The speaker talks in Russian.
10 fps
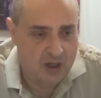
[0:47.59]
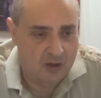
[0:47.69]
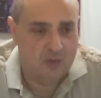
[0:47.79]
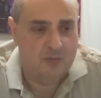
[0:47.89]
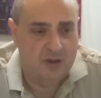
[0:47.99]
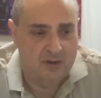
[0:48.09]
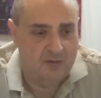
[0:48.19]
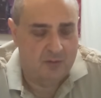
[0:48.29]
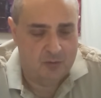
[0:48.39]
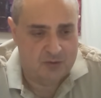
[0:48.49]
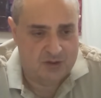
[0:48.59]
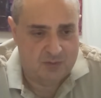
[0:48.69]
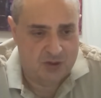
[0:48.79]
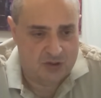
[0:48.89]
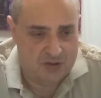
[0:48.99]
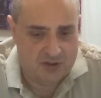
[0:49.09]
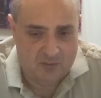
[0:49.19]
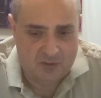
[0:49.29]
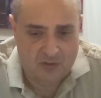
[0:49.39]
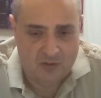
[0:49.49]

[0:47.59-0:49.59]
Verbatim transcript: кроме вопроса с беженцами.